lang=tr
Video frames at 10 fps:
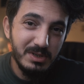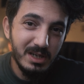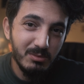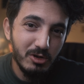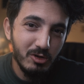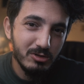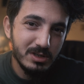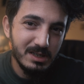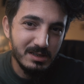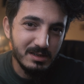1000 abone
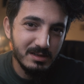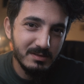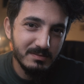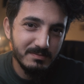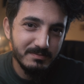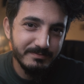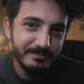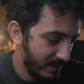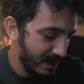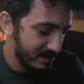olsaydık
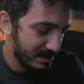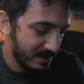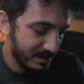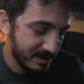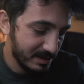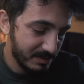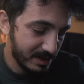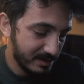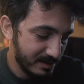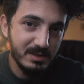Neyse kısmet.